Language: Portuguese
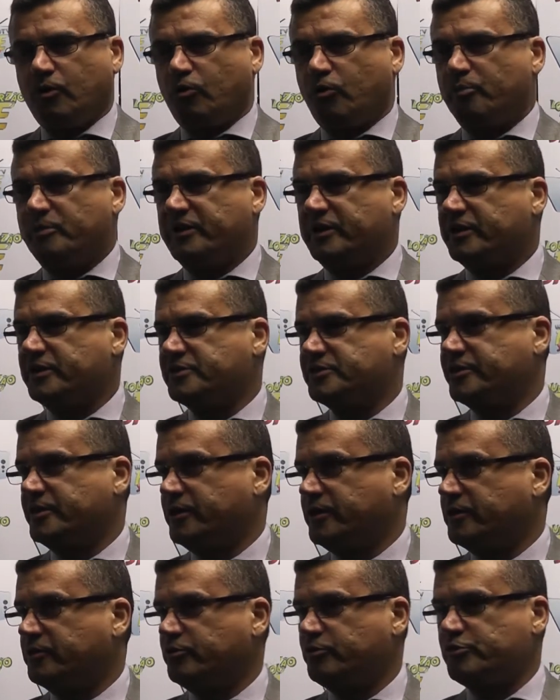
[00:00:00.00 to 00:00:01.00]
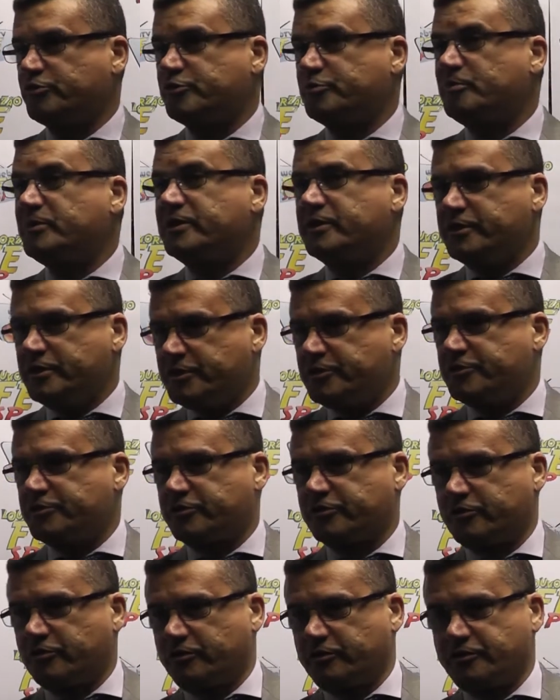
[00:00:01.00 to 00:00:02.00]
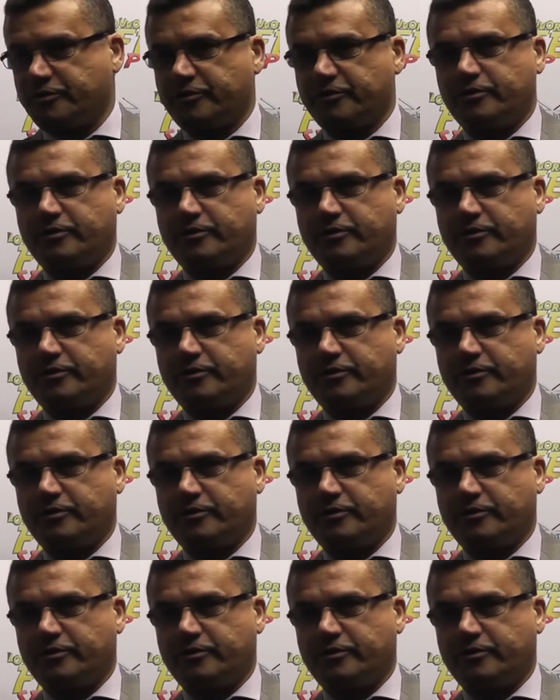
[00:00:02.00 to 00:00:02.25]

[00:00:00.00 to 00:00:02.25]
homenageando os ministros